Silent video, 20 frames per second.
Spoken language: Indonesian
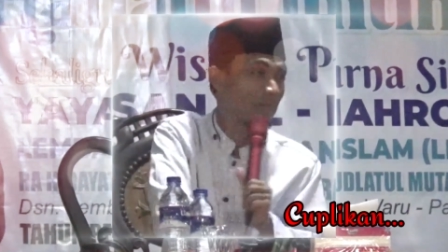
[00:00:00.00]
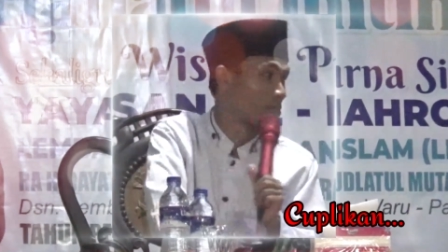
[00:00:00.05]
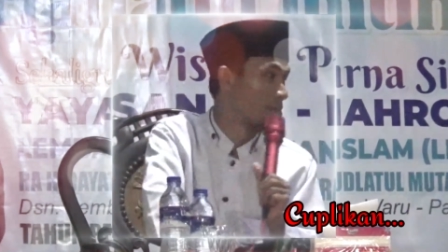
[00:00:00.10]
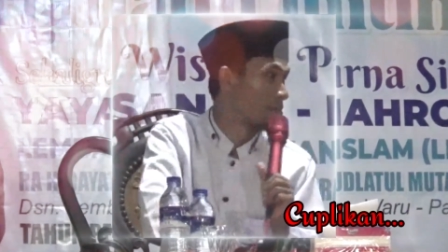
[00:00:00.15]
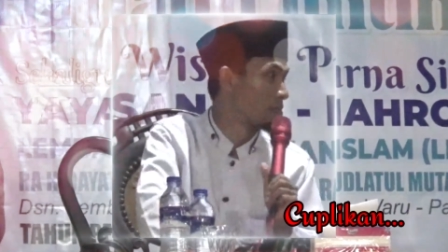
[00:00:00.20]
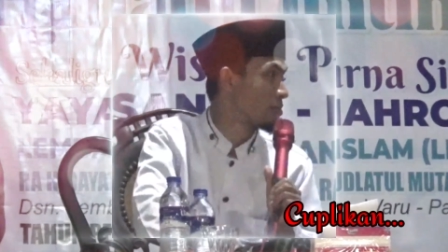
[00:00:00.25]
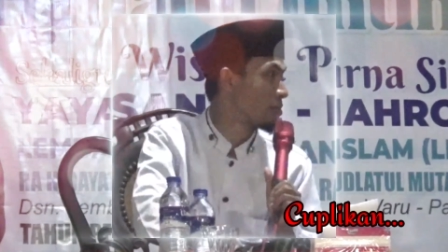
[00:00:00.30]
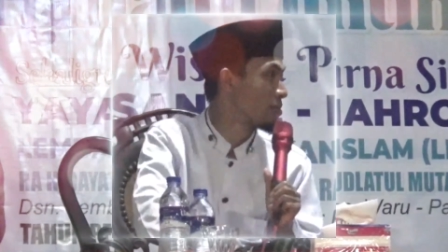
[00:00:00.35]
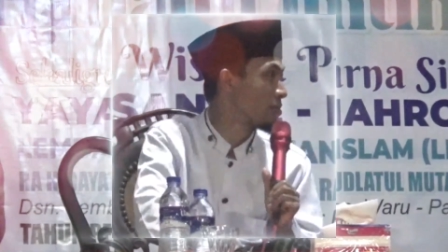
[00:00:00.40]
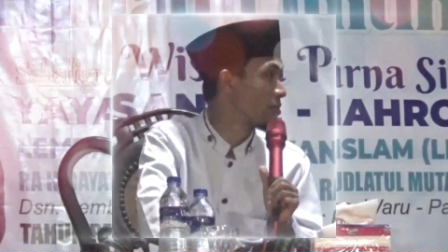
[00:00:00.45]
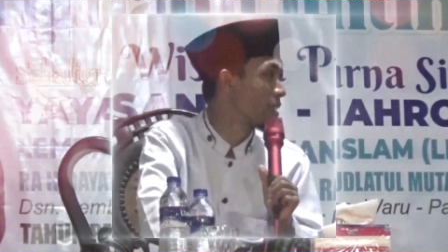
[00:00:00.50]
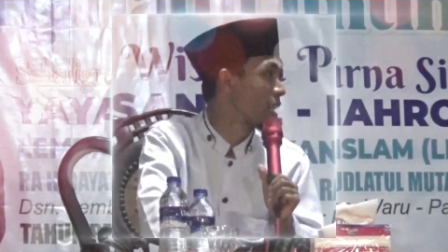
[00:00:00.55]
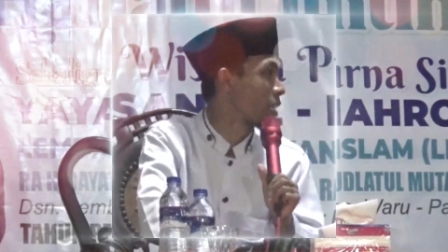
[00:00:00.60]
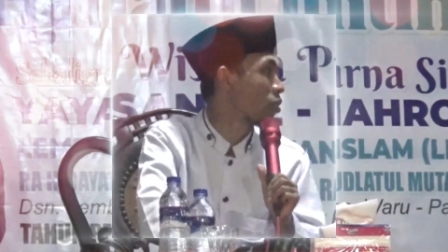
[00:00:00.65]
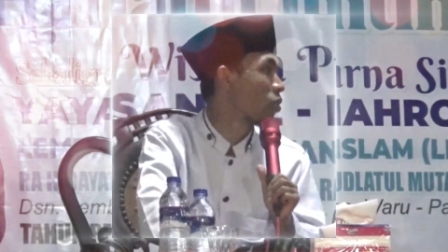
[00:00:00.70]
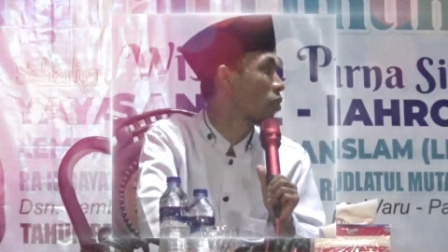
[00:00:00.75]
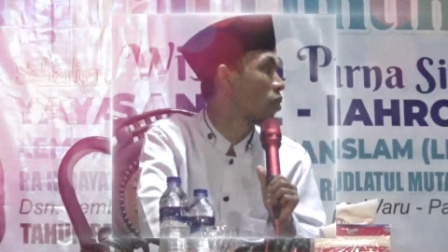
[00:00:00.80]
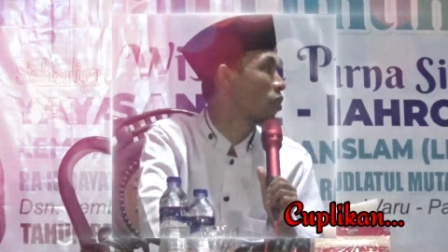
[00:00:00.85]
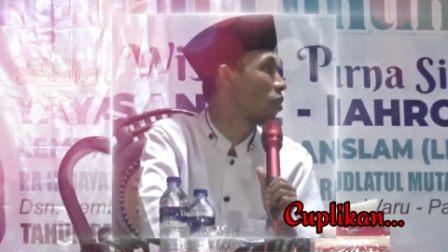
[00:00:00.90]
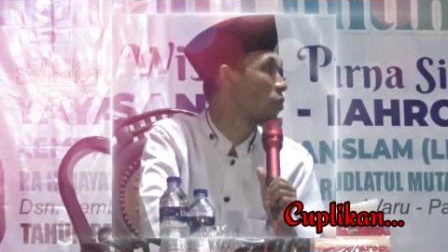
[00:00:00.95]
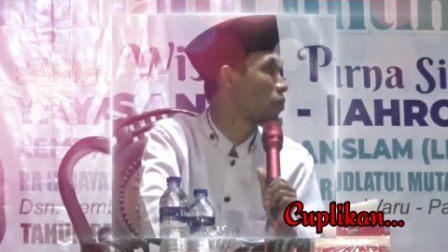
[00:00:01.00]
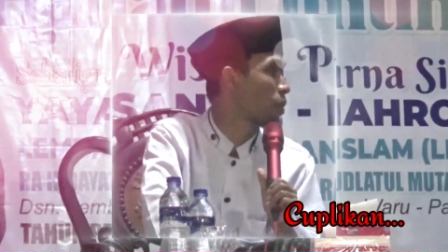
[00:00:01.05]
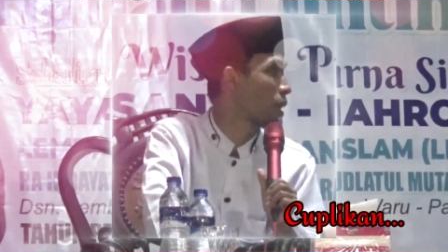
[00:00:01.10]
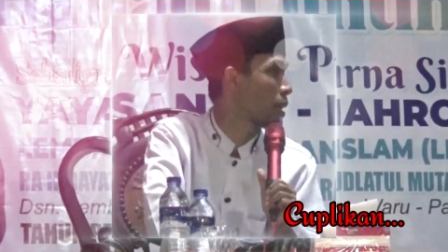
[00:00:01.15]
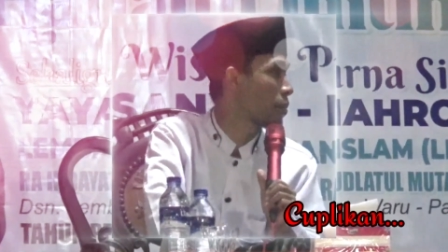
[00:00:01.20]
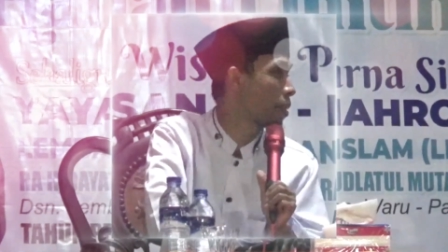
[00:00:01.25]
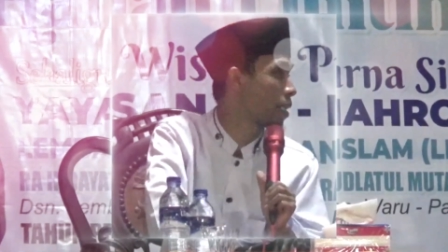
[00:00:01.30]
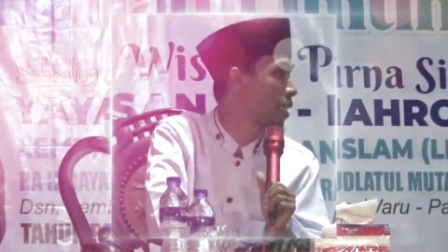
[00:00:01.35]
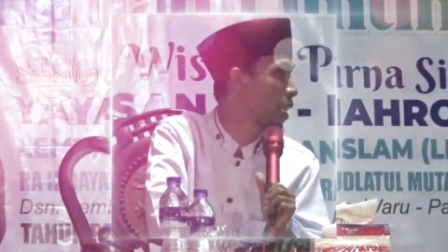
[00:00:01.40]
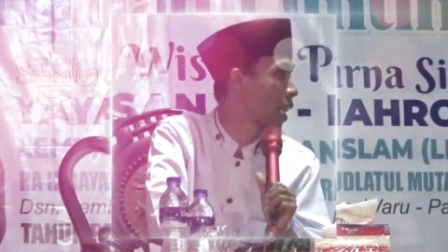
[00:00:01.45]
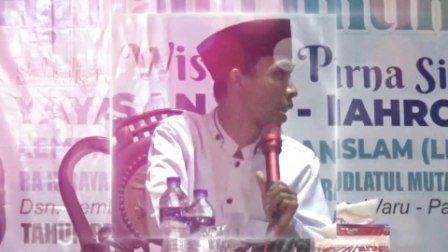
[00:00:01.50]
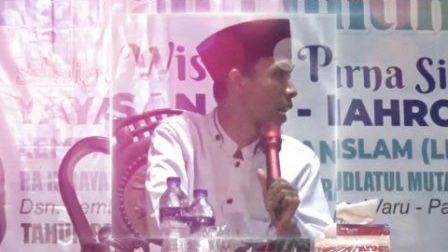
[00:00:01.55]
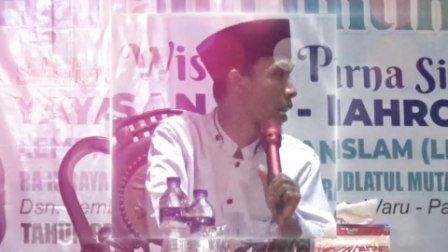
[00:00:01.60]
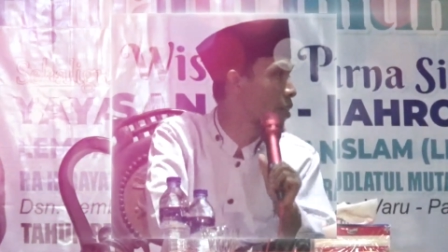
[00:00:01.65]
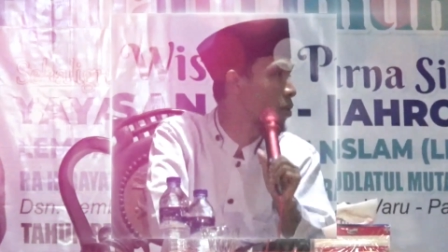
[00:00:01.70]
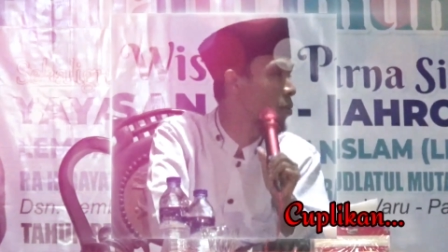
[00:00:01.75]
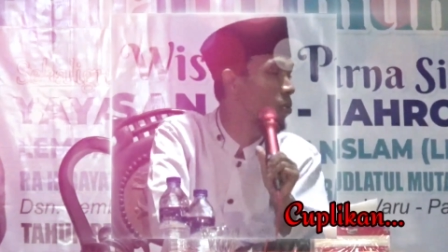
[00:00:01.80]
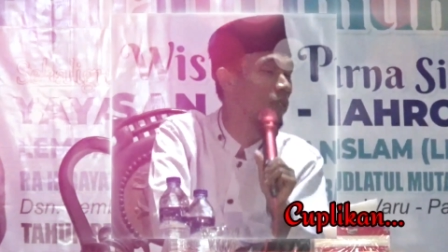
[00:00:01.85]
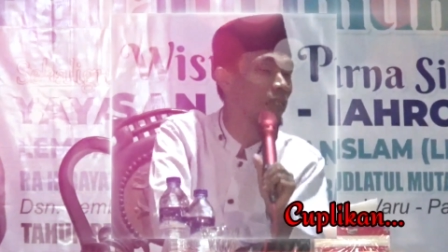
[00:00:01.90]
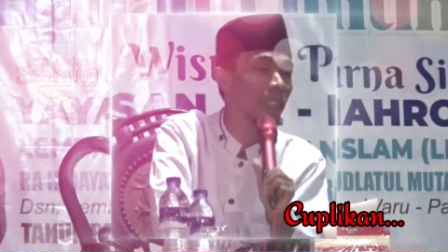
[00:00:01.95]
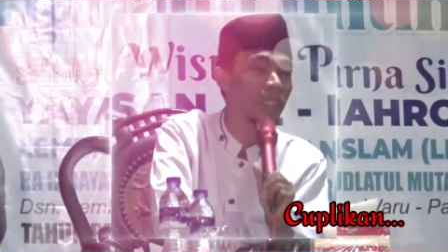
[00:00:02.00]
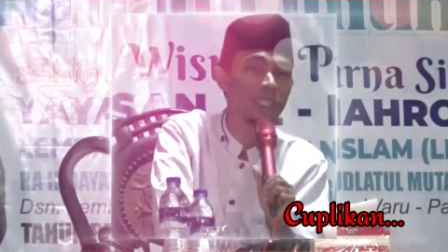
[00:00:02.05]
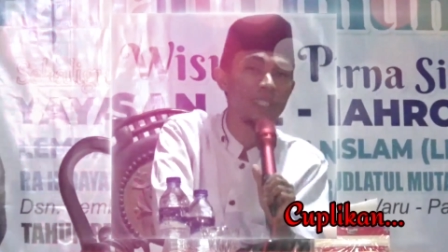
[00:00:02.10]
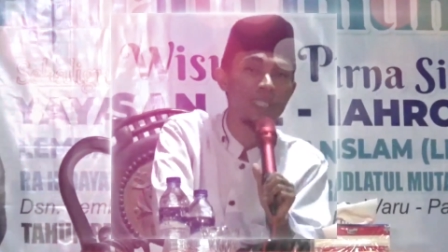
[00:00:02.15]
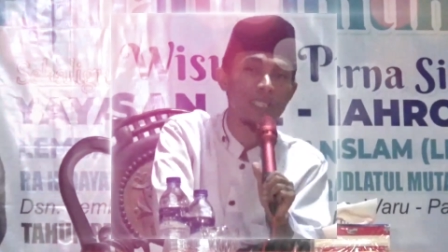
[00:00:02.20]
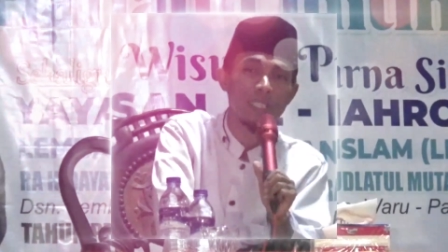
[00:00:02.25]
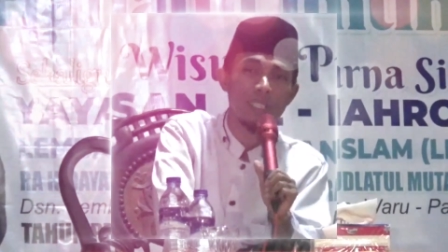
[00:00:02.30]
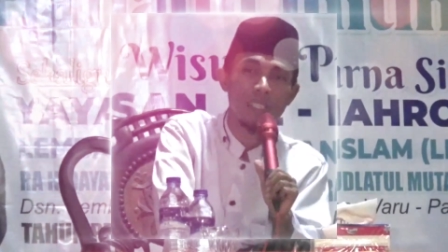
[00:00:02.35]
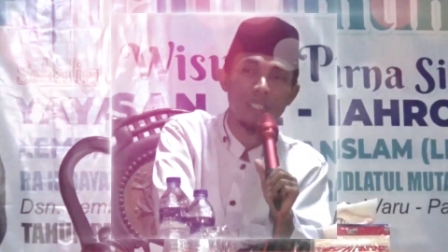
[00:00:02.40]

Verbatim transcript: hmm, aku apa apa nih lagu itu